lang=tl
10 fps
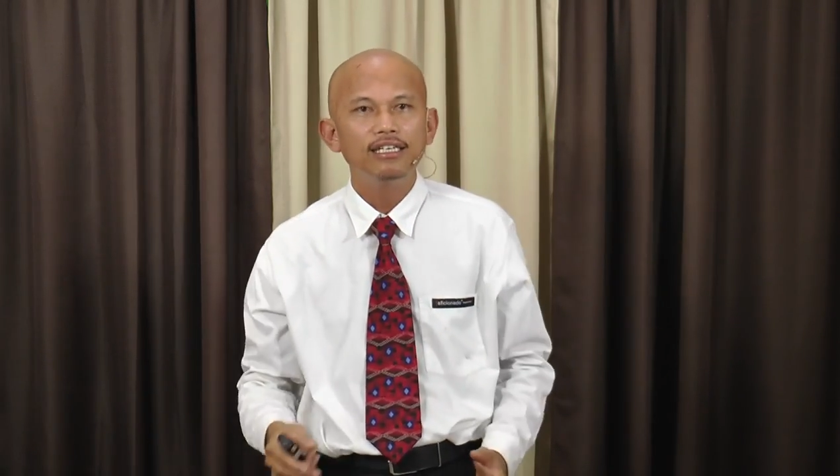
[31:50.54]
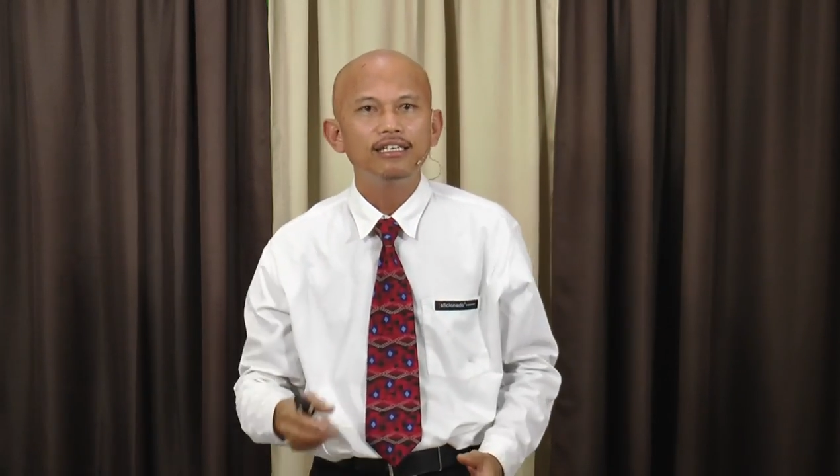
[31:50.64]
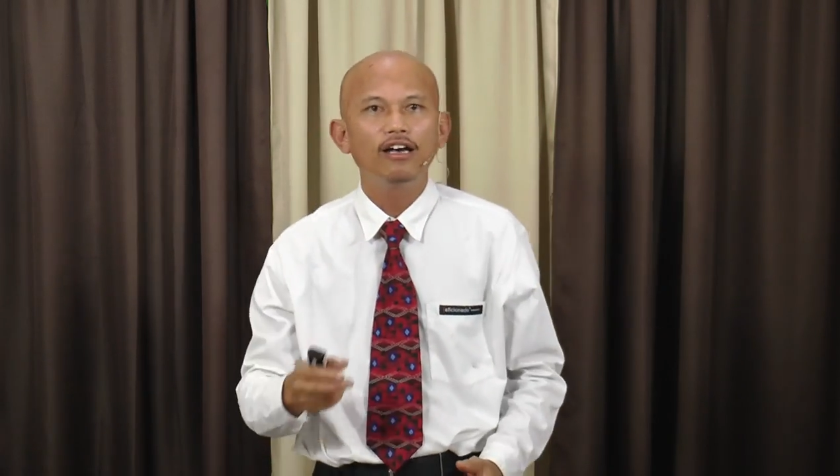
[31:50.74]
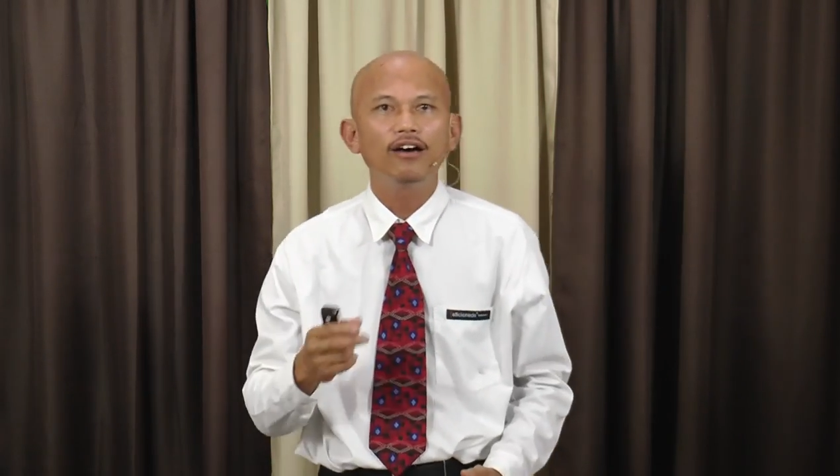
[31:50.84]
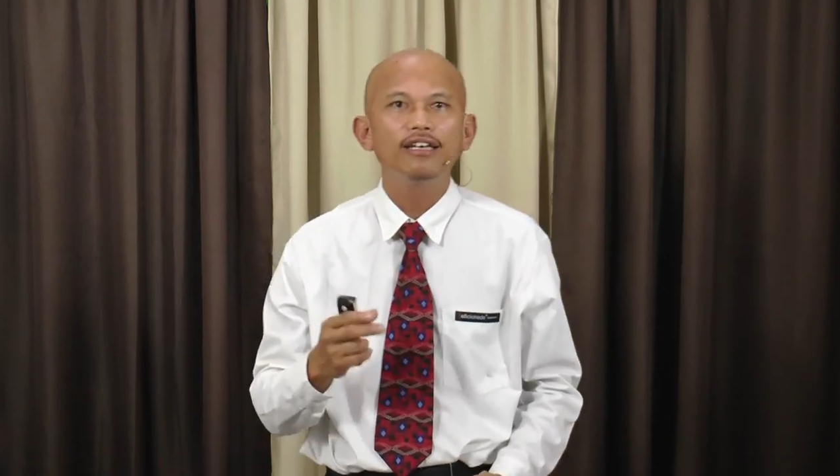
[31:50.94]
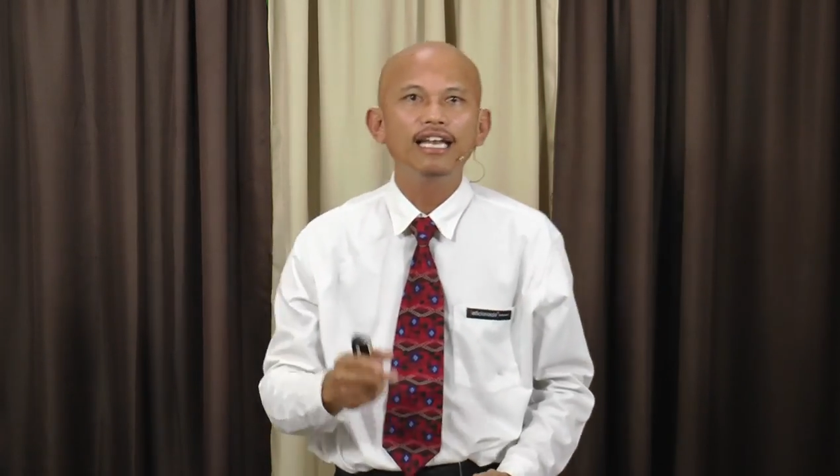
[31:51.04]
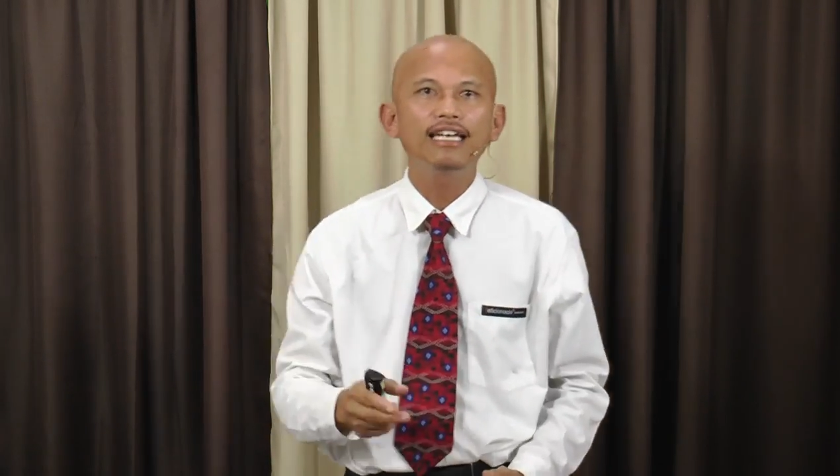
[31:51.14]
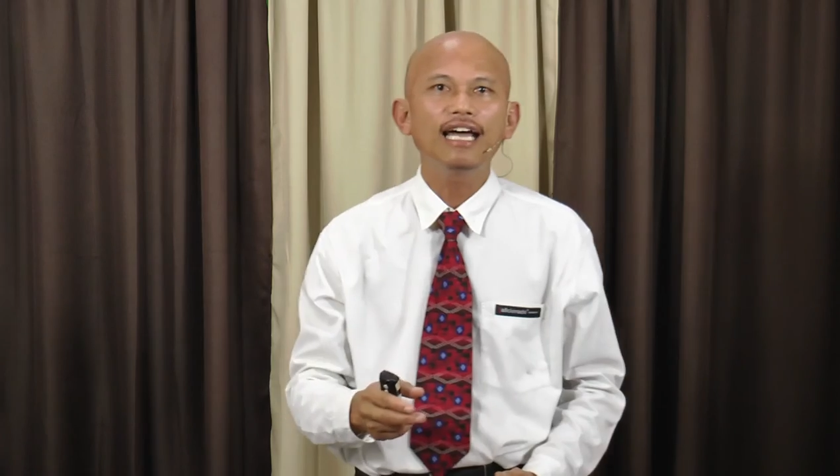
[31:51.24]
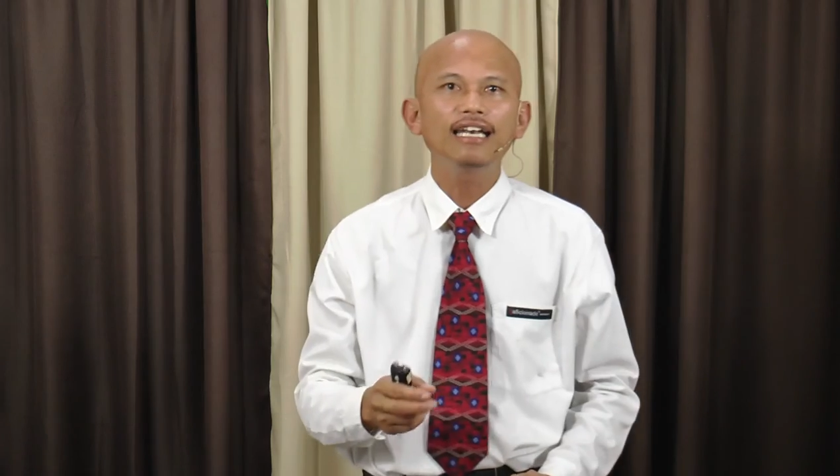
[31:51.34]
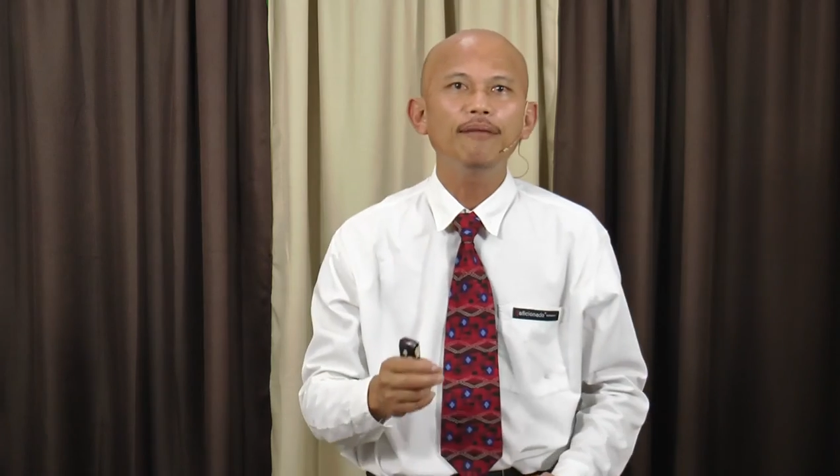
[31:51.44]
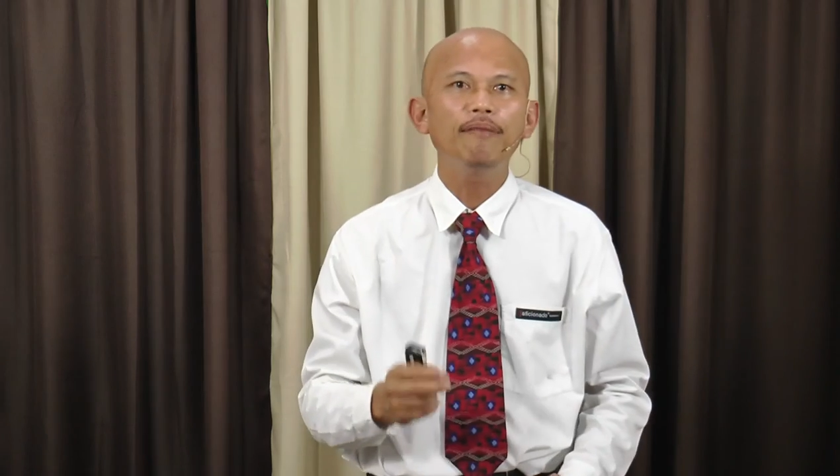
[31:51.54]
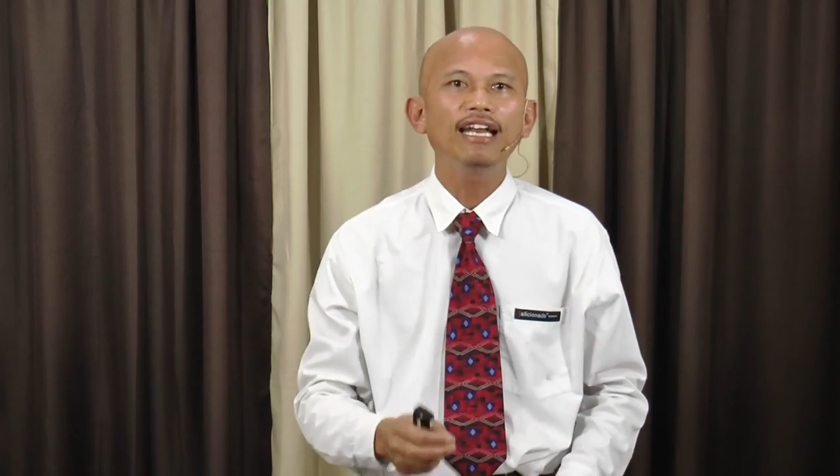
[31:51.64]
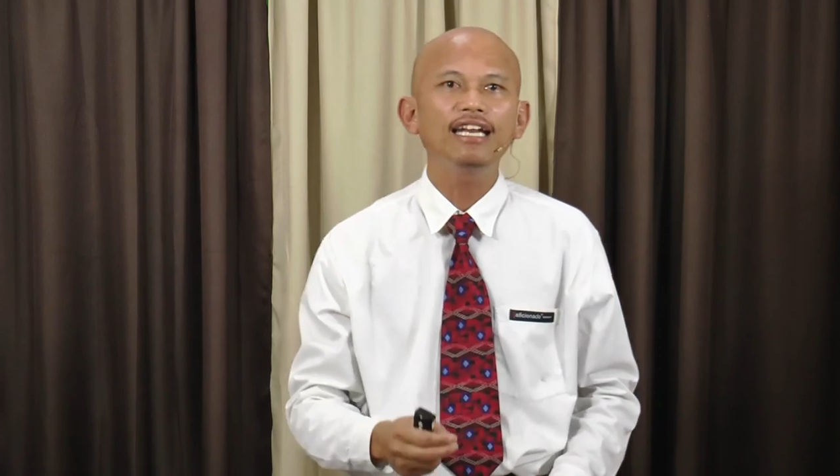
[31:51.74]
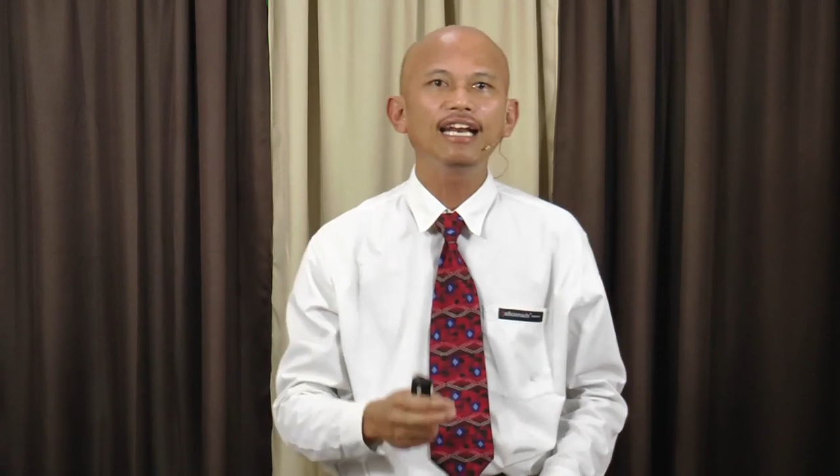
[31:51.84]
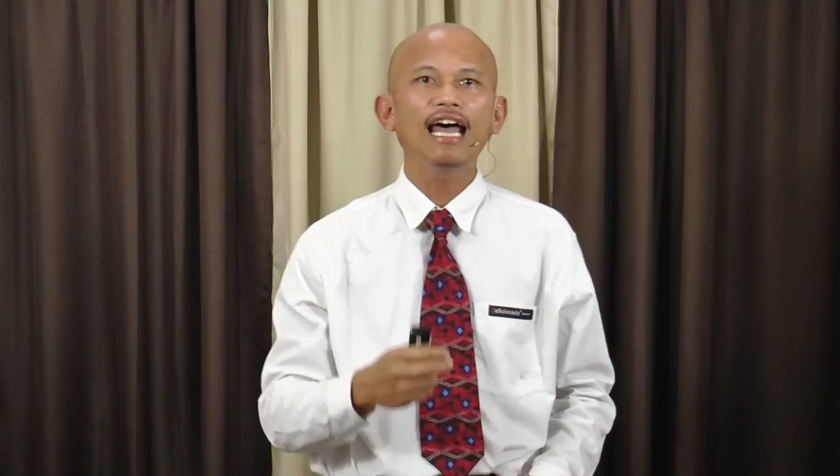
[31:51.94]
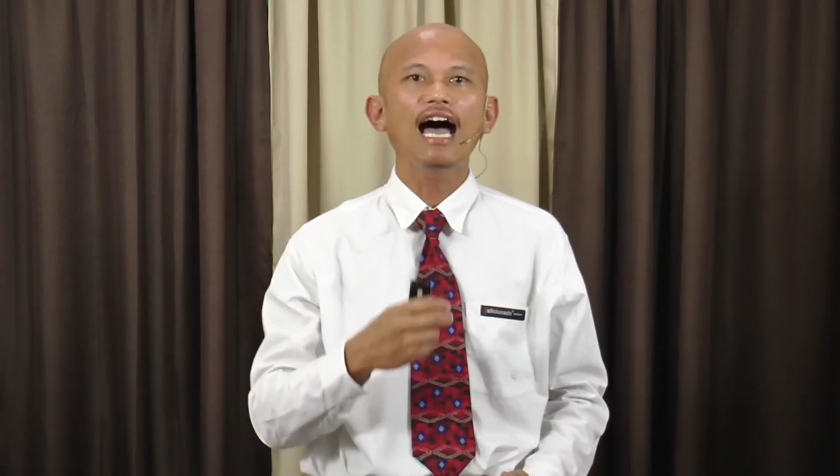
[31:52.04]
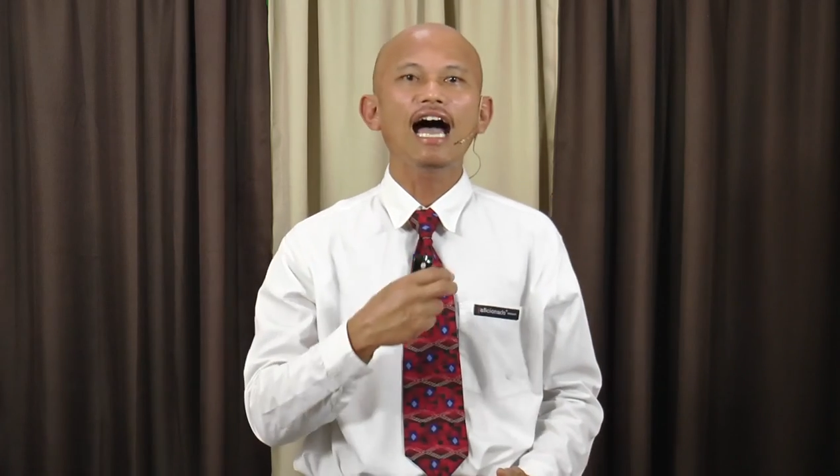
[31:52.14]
no? Nadadama nila